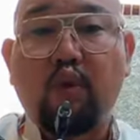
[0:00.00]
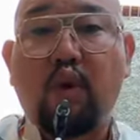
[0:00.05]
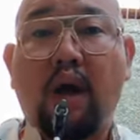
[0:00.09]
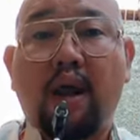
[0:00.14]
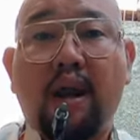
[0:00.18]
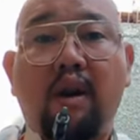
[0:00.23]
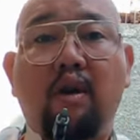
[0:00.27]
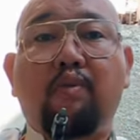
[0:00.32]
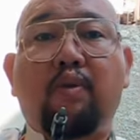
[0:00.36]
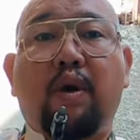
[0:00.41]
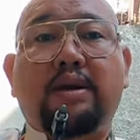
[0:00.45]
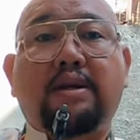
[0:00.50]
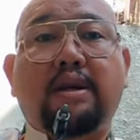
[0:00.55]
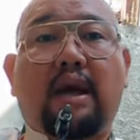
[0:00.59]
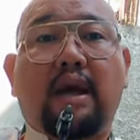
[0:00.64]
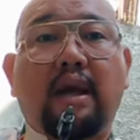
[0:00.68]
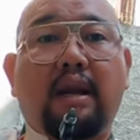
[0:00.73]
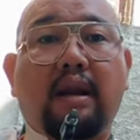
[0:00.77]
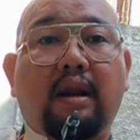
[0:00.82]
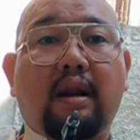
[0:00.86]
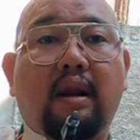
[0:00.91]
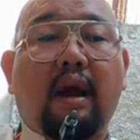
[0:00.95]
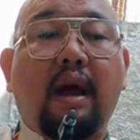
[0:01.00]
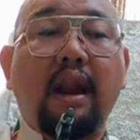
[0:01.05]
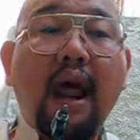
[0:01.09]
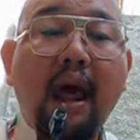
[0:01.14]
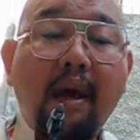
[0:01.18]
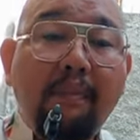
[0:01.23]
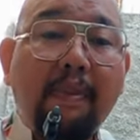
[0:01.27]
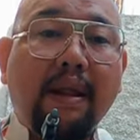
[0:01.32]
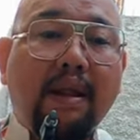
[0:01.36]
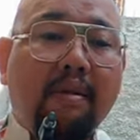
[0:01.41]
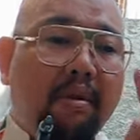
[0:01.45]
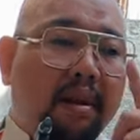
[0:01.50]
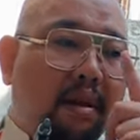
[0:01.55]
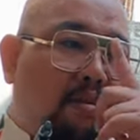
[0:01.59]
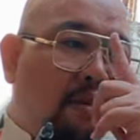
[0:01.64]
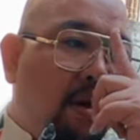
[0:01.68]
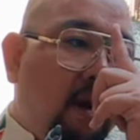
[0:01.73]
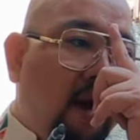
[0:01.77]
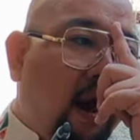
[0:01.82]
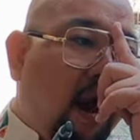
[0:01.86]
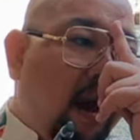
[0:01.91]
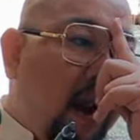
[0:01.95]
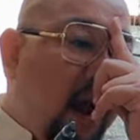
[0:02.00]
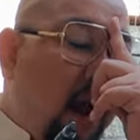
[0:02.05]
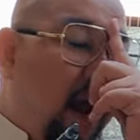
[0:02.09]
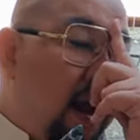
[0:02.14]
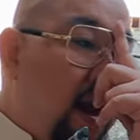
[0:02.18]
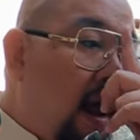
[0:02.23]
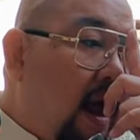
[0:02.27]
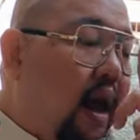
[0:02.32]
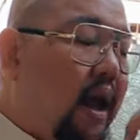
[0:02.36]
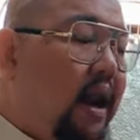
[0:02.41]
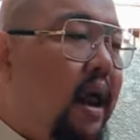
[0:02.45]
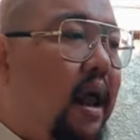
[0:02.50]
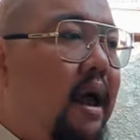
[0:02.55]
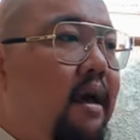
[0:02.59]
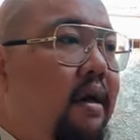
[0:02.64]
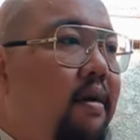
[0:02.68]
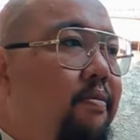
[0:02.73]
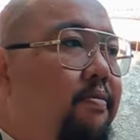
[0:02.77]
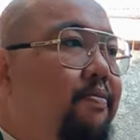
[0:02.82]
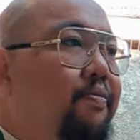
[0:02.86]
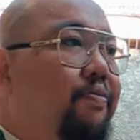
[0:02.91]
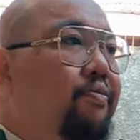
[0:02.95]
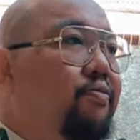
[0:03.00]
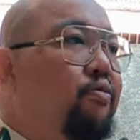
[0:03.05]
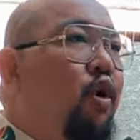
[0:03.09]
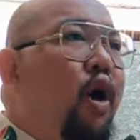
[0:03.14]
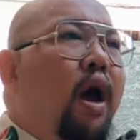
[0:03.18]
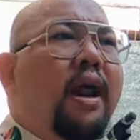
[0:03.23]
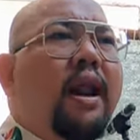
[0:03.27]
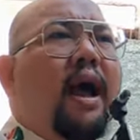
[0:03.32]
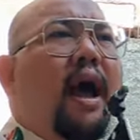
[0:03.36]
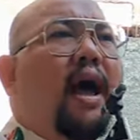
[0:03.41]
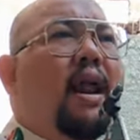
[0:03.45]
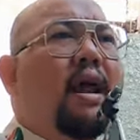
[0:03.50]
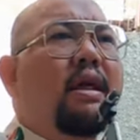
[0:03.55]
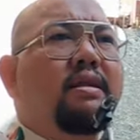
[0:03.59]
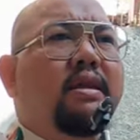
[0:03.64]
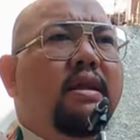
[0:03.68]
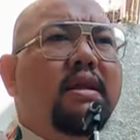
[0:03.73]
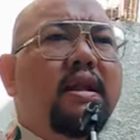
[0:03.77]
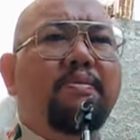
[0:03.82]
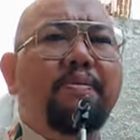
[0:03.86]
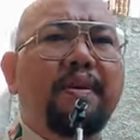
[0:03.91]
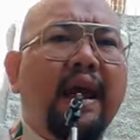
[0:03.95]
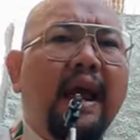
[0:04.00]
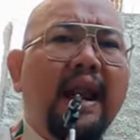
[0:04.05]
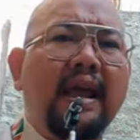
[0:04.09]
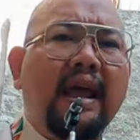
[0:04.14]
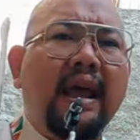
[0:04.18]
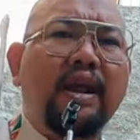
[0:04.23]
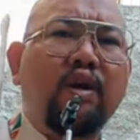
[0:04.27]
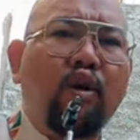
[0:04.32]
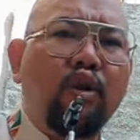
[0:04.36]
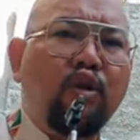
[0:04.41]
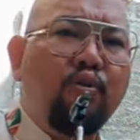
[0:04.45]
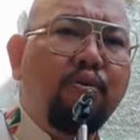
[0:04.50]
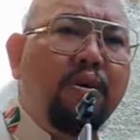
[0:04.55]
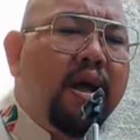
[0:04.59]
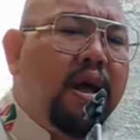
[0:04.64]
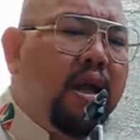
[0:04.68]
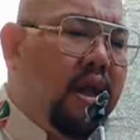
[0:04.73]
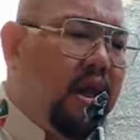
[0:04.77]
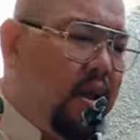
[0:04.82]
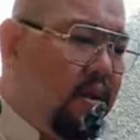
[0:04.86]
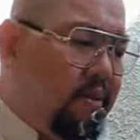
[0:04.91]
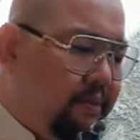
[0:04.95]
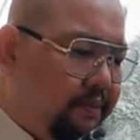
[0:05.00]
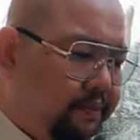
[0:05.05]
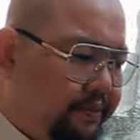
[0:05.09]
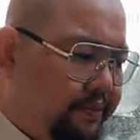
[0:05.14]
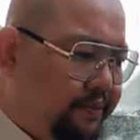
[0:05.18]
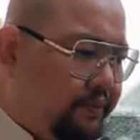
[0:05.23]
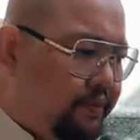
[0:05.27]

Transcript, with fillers: 7 hari lu puasain. Kenapa teman-teman? Karena kadang-kadang bukan kadang-kadang sih, tipikal ikan koi itu begini.